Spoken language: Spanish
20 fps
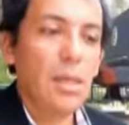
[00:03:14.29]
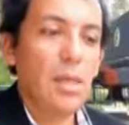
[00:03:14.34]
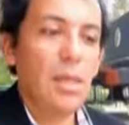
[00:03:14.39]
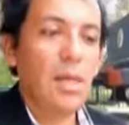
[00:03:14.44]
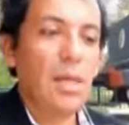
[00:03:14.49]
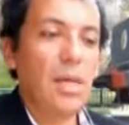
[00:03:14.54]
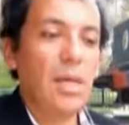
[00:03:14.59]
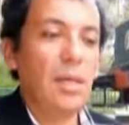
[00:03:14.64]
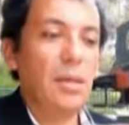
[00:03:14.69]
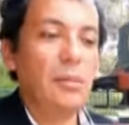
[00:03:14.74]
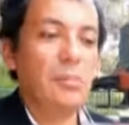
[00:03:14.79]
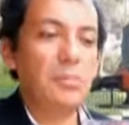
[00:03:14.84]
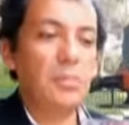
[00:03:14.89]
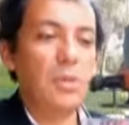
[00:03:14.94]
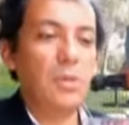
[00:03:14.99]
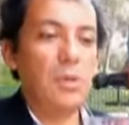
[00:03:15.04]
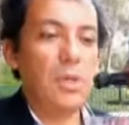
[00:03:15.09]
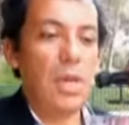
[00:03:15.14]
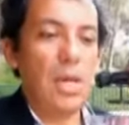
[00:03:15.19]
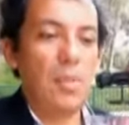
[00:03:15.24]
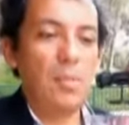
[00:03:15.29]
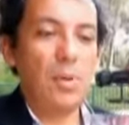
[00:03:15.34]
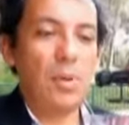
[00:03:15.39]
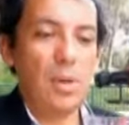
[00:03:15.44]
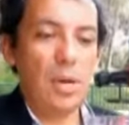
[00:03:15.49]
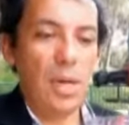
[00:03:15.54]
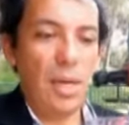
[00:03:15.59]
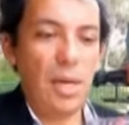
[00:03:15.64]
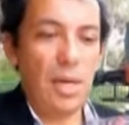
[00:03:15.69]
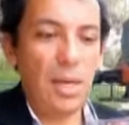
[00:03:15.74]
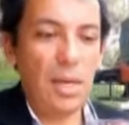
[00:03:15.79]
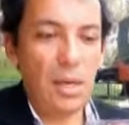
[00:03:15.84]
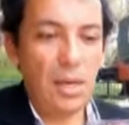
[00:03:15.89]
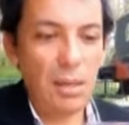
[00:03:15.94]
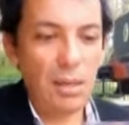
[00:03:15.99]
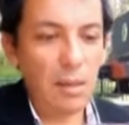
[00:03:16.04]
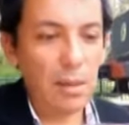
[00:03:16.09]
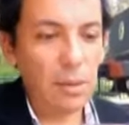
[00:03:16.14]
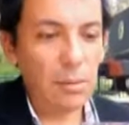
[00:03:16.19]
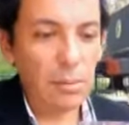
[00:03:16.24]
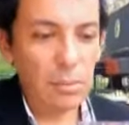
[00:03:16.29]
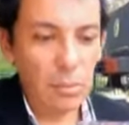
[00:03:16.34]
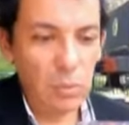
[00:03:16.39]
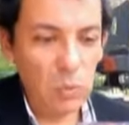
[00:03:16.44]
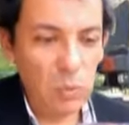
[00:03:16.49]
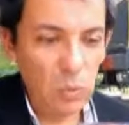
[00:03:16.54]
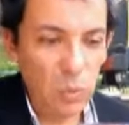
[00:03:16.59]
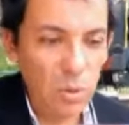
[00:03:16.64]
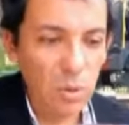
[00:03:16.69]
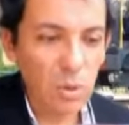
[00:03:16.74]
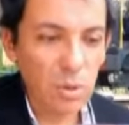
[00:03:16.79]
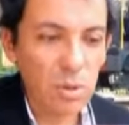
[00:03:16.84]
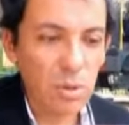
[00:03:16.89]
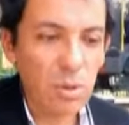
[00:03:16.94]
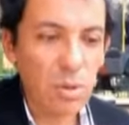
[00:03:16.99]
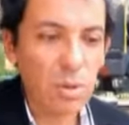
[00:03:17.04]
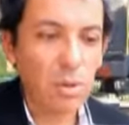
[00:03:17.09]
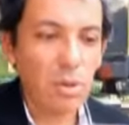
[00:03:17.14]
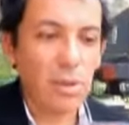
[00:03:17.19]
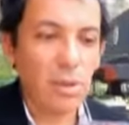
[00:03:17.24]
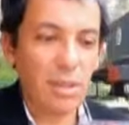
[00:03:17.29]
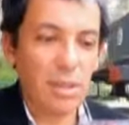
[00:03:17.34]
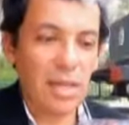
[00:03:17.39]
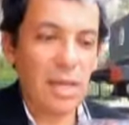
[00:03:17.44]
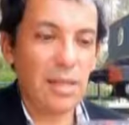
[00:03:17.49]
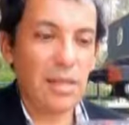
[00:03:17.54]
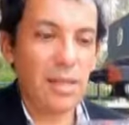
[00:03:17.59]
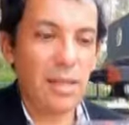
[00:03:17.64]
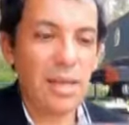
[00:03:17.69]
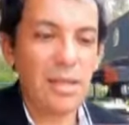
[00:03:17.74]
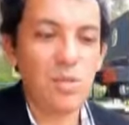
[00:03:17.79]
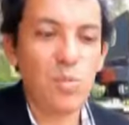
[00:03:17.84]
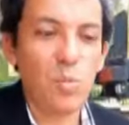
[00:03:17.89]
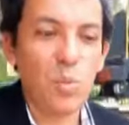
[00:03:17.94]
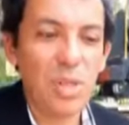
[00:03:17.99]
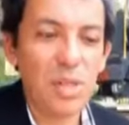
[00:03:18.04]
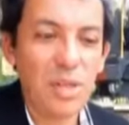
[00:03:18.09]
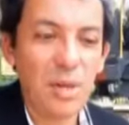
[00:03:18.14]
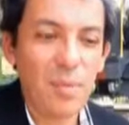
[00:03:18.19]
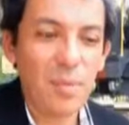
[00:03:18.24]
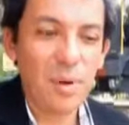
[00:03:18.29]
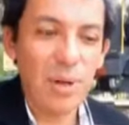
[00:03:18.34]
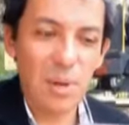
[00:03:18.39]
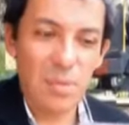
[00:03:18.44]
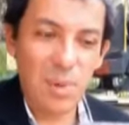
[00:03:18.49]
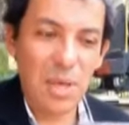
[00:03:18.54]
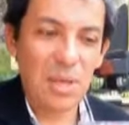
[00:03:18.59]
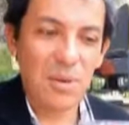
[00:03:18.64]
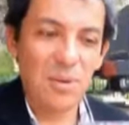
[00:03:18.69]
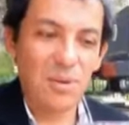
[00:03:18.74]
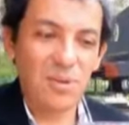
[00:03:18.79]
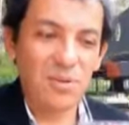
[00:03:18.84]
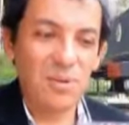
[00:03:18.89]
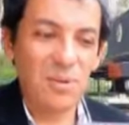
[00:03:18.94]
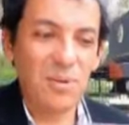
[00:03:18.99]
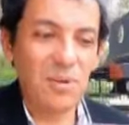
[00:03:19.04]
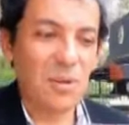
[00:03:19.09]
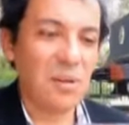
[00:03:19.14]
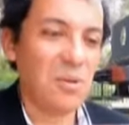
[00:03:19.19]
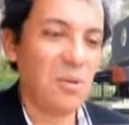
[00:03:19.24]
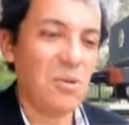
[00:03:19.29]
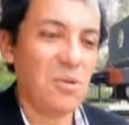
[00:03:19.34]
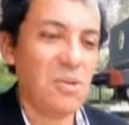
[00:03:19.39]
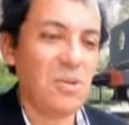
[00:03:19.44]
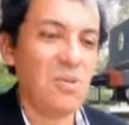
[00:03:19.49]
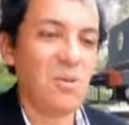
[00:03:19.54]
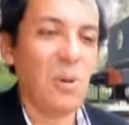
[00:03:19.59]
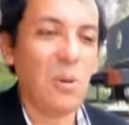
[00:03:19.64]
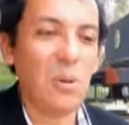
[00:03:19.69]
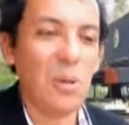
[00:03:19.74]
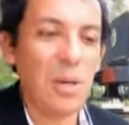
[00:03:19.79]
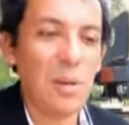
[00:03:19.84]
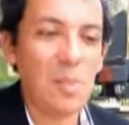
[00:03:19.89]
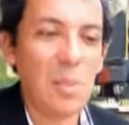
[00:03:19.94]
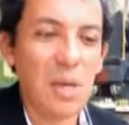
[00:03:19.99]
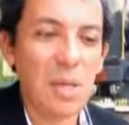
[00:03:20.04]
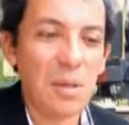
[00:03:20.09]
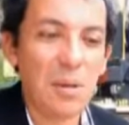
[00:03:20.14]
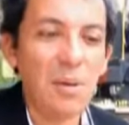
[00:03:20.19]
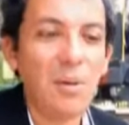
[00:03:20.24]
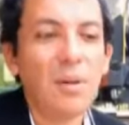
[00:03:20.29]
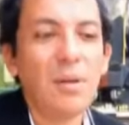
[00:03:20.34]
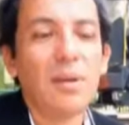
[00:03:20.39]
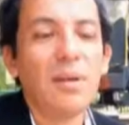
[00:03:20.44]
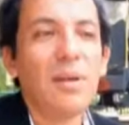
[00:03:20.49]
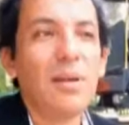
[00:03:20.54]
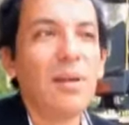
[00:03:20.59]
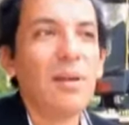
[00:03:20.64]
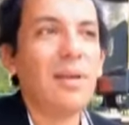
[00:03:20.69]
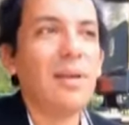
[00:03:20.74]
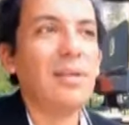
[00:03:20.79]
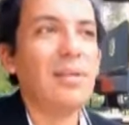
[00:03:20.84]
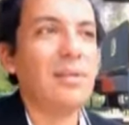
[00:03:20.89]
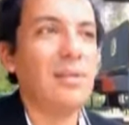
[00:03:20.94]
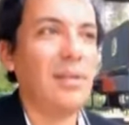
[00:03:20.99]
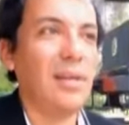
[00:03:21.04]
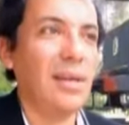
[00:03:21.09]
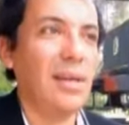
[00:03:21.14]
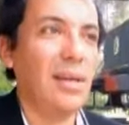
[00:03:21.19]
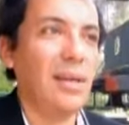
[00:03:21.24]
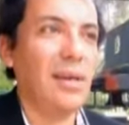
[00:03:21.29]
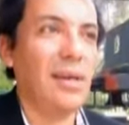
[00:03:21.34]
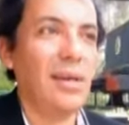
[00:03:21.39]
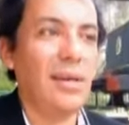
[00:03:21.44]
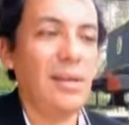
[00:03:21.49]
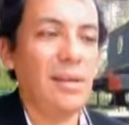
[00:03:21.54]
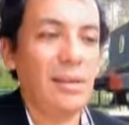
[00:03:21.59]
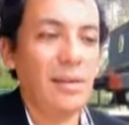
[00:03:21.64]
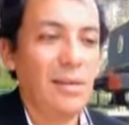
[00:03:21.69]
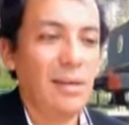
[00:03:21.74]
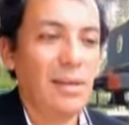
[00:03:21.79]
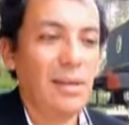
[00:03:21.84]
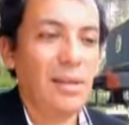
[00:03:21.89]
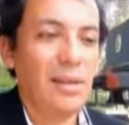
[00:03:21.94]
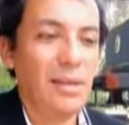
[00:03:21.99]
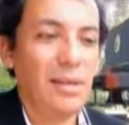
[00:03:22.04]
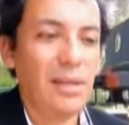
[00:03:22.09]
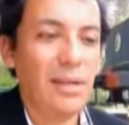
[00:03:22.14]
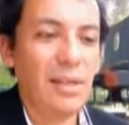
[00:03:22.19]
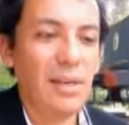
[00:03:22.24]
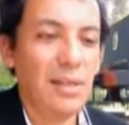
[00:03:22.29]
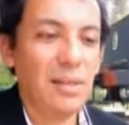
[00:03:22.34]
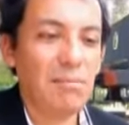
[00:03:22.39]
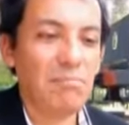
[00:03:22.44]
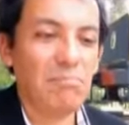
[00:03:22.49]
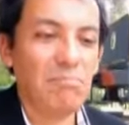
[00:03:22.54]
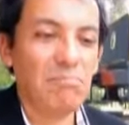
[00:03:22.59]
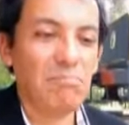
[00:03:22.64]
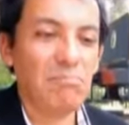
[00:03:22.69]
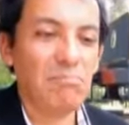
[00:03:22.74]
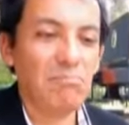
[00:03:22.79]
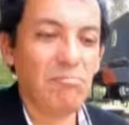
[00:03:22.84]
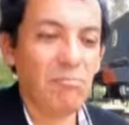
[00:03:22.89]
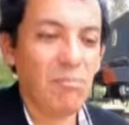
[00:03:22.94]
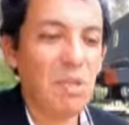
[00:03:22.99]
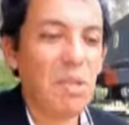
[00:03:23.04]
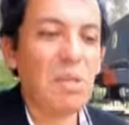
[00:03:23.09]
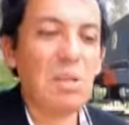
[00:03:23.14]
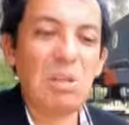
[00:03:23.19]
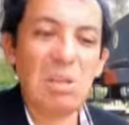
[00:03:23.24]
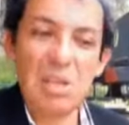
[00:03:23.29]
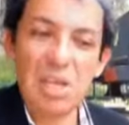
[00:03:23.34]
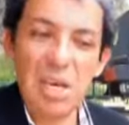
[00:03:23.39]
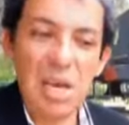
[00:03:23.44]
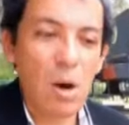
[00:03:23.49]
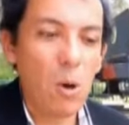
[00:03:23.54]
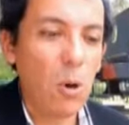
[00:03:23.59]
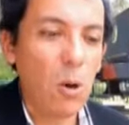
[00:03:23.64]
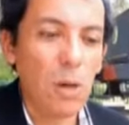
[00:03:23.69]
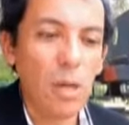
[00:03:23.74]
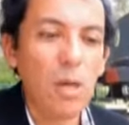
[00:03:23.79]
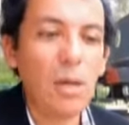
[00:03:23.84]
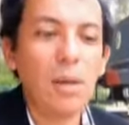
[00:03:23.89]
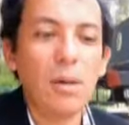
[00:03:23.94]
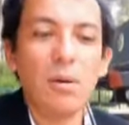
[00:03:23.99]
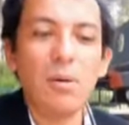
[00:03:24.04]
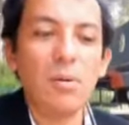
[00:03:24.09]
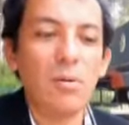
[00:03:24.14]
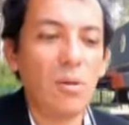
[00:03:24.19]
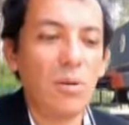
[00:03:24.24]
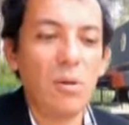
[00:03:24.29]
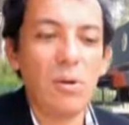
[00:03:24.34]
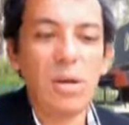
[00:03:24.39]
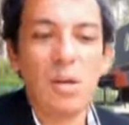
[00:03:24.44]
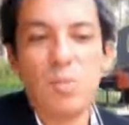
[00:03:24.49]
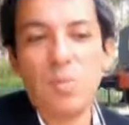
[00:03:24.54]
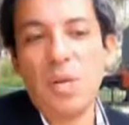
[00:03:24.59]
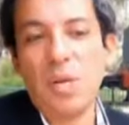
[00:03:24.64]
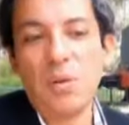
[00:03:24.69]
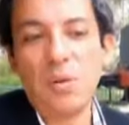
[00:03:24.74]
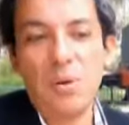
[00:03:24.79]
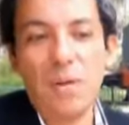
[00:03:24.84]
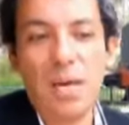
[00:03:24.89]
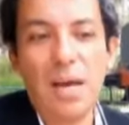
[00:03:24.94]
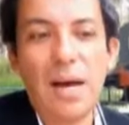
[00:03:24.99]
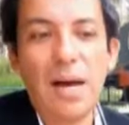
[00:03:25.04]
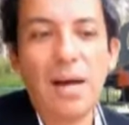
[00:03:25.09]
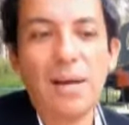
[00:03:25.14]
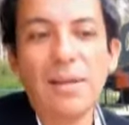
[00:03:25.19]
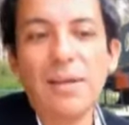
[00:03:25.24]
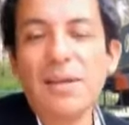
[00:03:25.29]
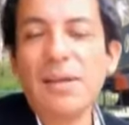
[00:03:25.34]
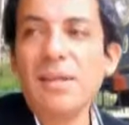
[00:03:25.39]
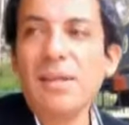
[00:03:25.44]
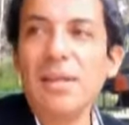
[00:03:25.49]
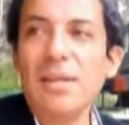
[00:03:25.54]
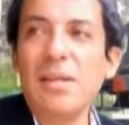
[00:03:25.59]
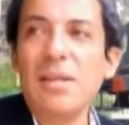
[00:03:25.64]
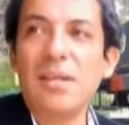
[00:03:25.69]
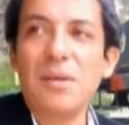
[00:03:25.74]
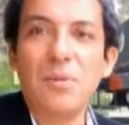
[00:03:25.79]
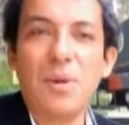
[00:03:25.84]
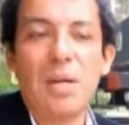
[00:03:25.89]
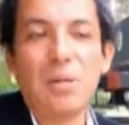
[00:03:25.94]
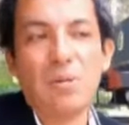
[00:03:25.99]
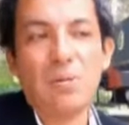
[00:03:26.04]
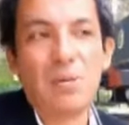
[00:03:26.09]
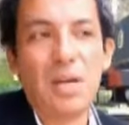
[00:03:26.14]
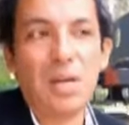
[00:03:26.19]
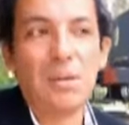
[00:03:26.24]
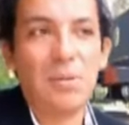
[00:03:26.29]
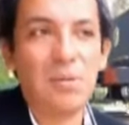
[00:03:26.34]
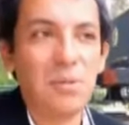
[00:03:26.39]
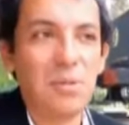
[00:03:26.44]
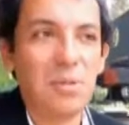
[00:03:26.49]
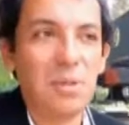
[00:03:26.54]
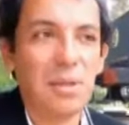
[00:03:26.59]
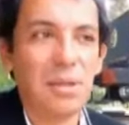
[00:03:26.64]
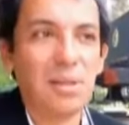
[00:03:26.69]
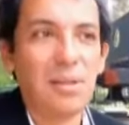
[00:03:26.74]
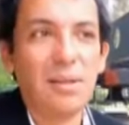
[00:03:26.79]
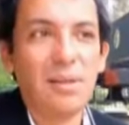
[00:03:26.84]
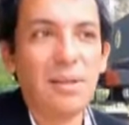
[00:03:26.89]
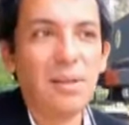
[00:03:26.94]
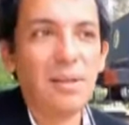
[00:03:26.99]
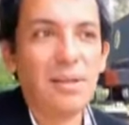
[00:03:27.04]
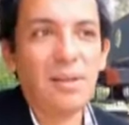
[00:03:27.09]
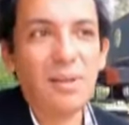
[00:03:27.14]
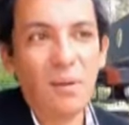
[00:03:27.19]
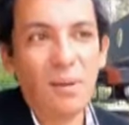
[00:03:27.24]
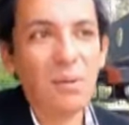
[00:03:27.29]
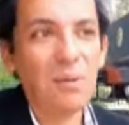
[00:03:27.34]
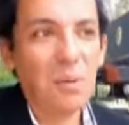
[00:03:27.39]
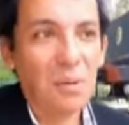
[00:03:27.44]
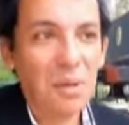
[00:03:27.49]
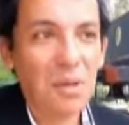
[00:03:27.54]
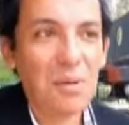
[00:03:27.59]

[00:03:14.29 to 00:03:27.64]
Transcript: Eh, yo diría porque unos son ya desde hace un buen tiempo limeños, ¿no? Entonces todo limeño este, eh, de hoy o, limeños ya eh, de varios años, ¿no?